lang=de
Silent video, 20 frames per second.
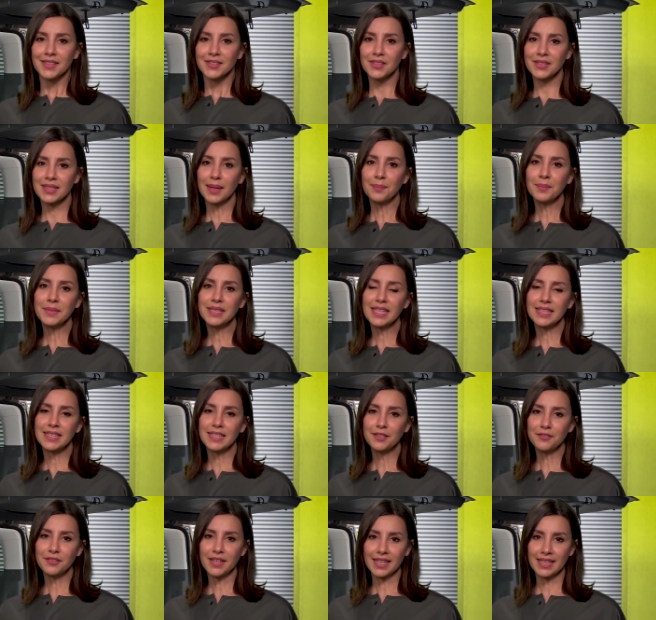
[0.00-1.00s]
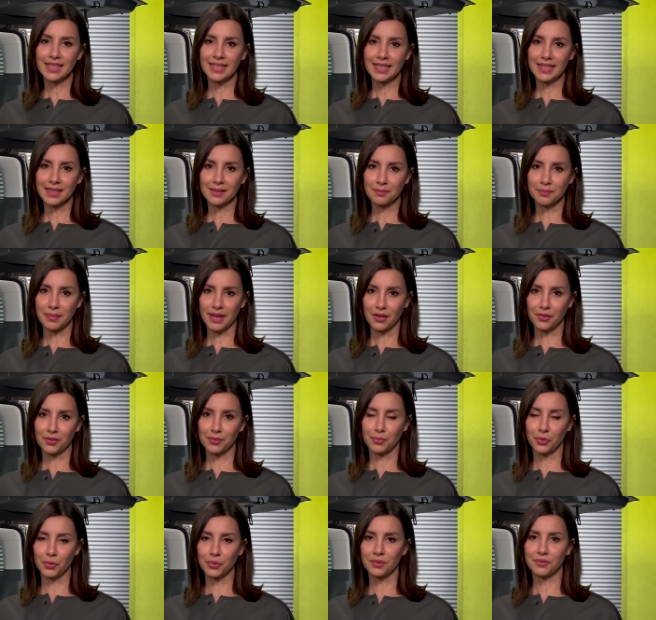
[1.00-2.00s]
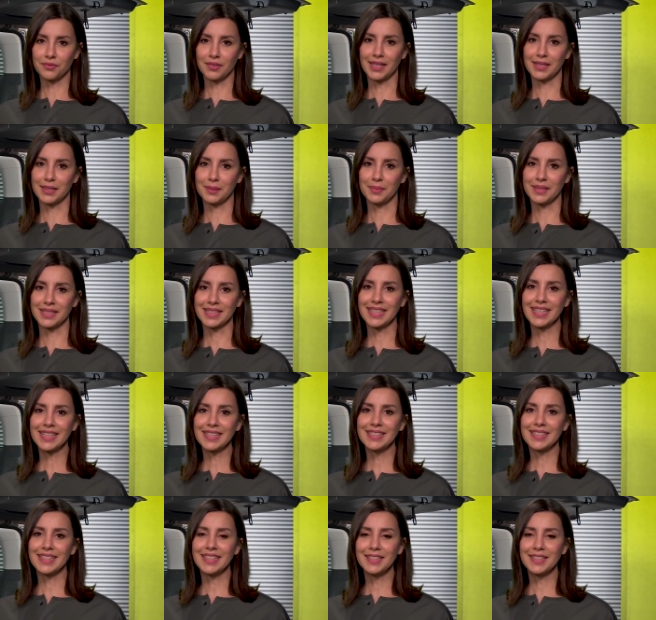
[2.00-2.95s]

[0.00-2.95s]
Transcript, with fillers: Zusammen mit der tiefer gelegten Bodenwanne beträgt die